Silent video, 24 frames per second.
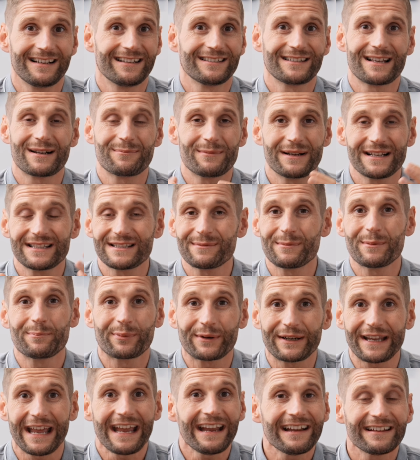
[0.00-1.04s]
sagen wir jetzt einmal
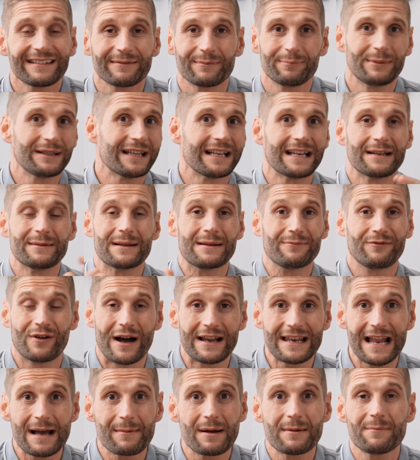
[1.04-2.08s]
Projekt mit einem
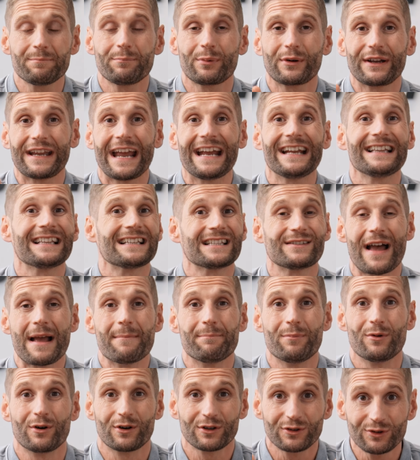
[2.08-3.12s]
Vornamen, Projekt
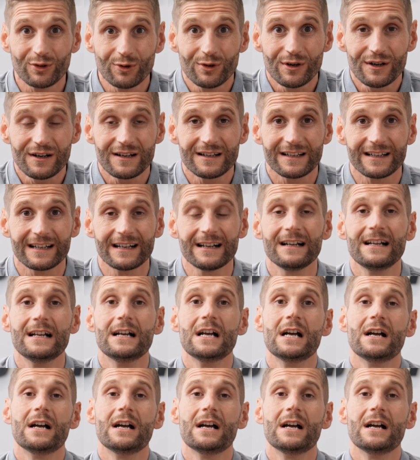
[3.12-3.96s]
2.0, ja,